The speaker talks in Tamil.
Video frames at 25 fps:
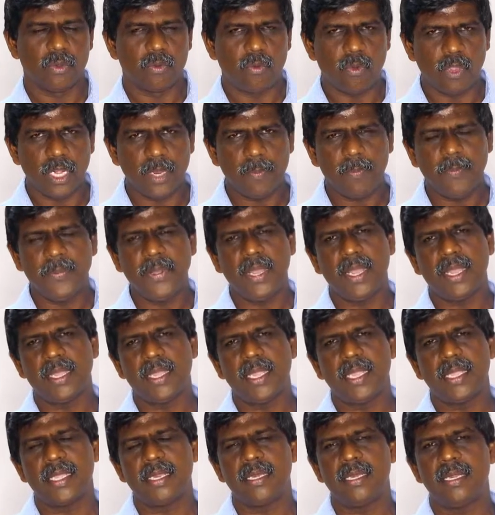குறிப்பாக
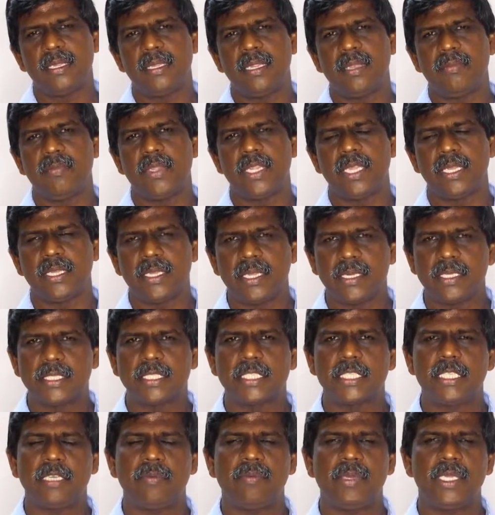இன்று நமது
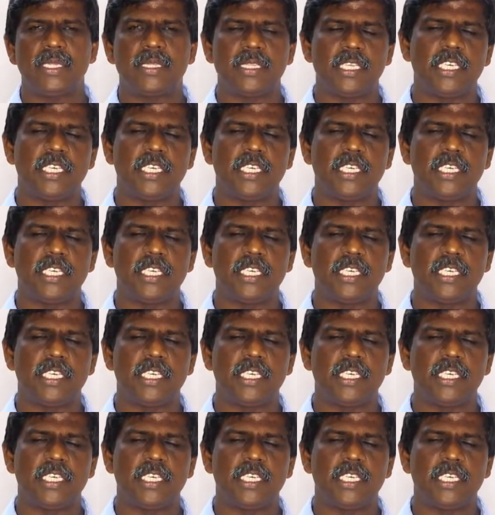கிறிஸ்தவ